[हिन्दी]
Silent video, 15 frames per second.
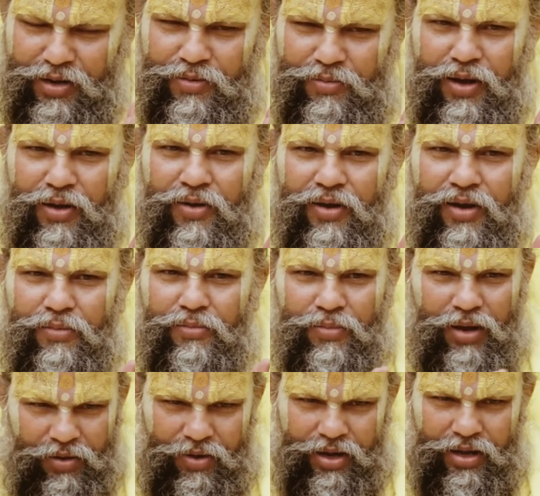उन्हें पावा
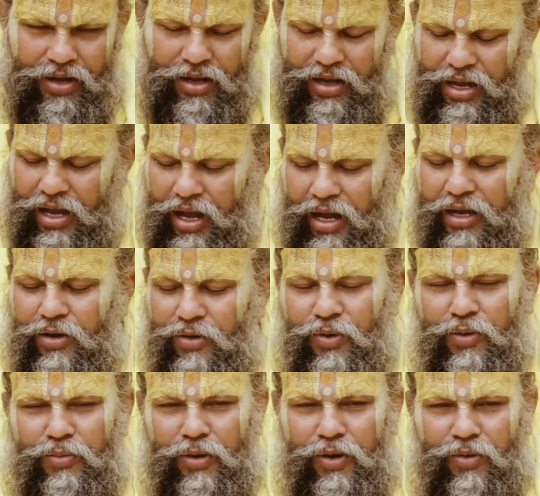भावा अगर
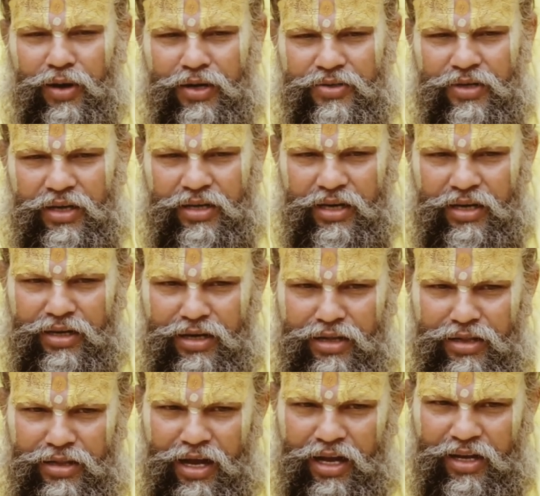कोई भगवान शंकर की
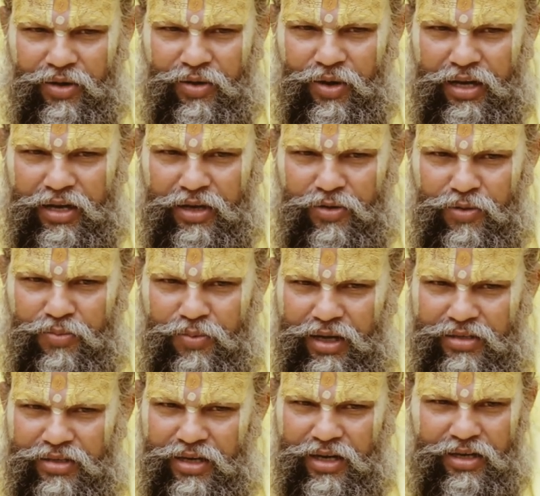निंदा करे हरि की
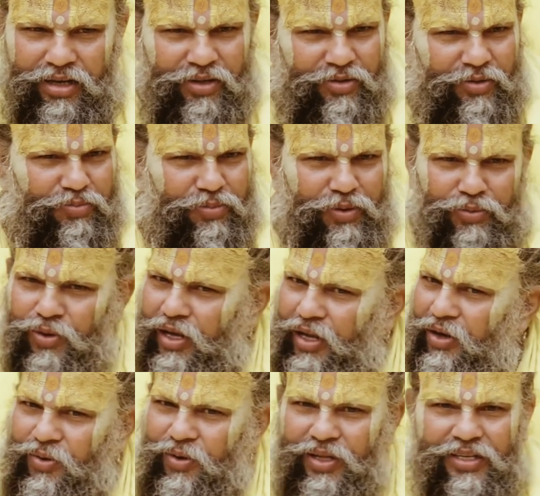उपासना करे तो प्रभु
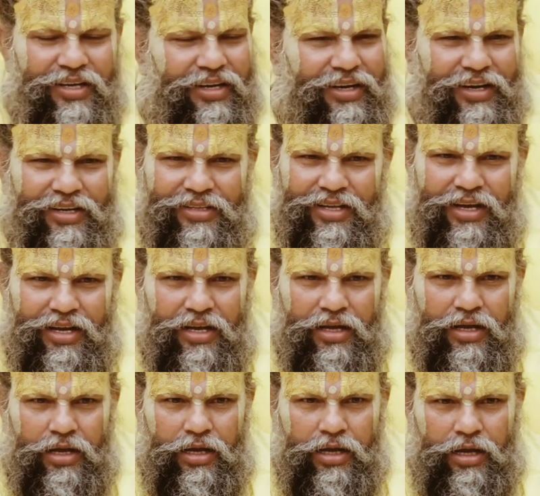हरि को अच्छा नहीं लगता
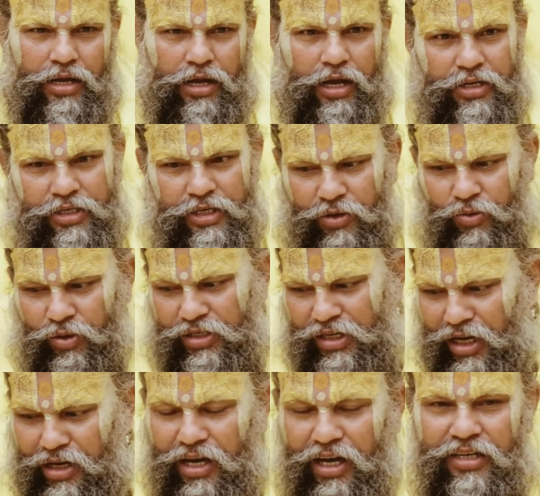ऐसे कोई
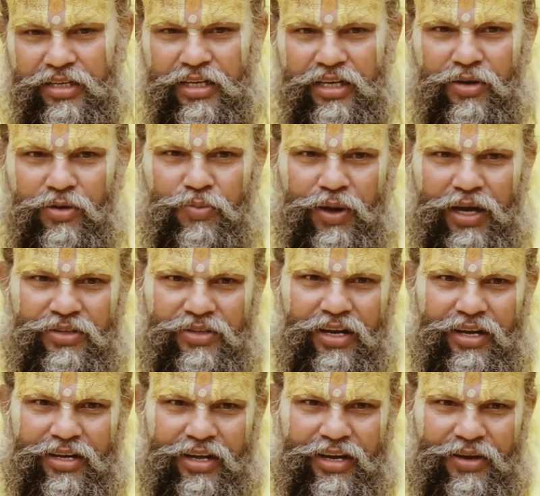शंकर जी की
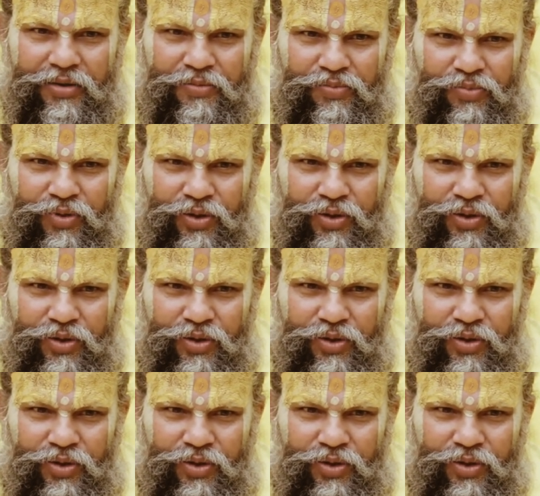उपासना करे